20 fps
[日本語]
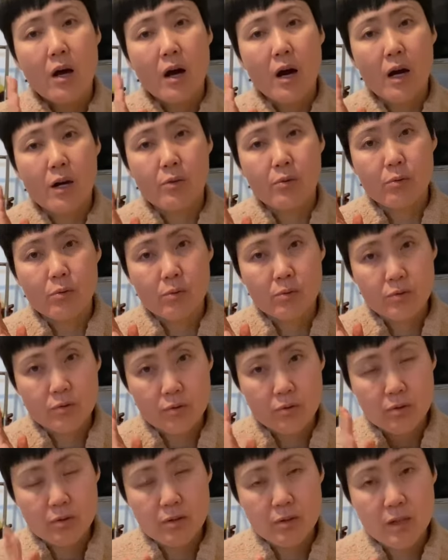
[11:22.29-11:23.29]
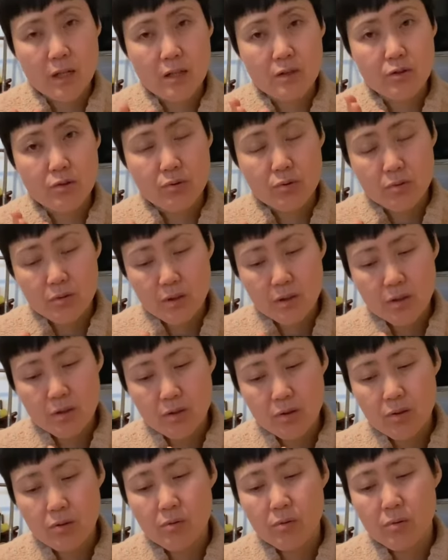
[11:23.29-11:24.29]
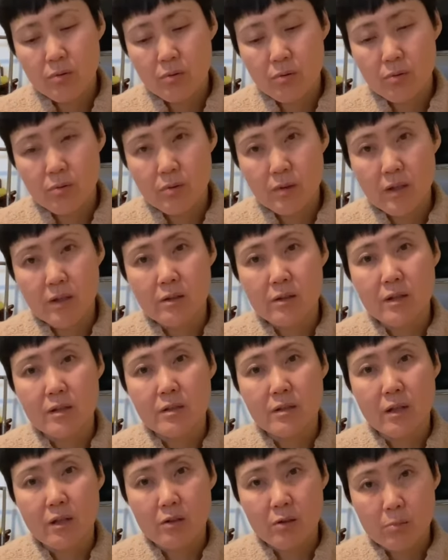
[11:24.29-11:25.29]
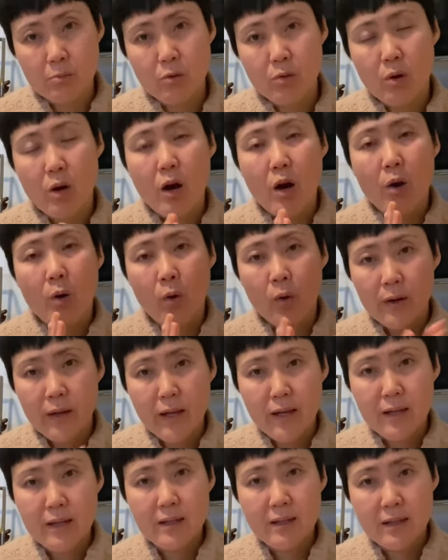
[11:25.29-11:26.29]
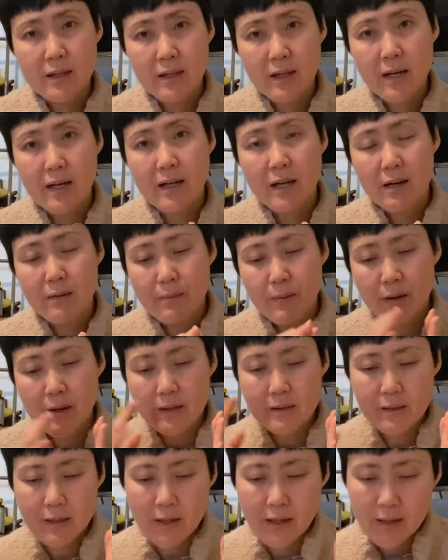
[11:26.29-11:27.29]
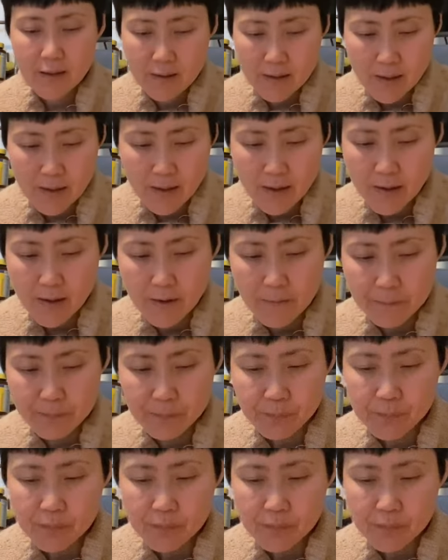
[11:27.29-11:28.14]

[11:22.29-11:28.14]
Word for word: あの出産入院費用なんですけれども保険がカバーされて